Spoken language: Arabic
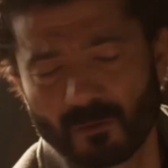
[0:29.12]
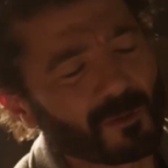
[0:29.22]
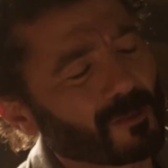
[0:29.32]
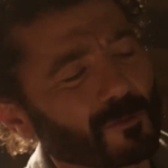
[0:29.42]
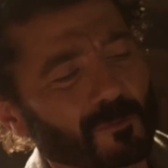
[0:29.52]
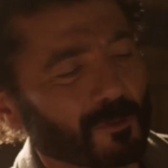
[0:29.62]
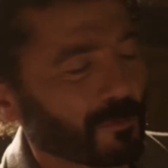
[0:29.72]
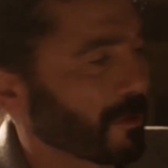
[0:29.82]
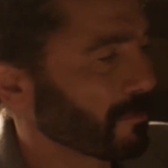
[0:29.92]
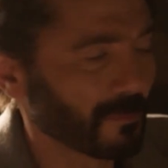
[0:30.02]
برضه
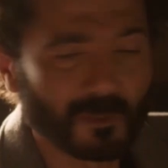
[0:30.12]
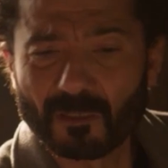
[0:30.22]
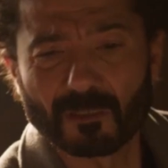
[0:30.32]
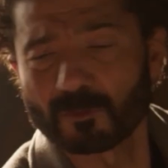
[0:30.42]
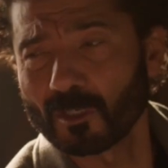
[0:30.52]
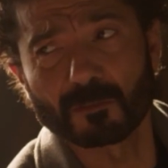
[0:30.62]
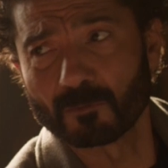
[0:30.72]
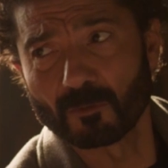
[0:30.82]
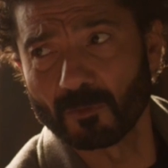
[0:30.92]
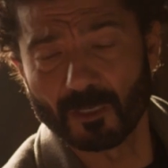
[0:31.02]
مش مهم انا مش
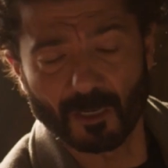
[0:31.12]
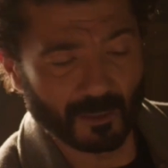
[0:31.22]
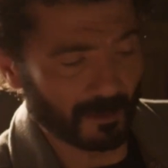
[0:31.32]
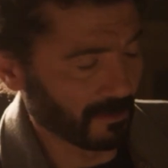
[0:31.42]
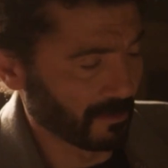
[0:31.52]
عايز منهم اي حاجه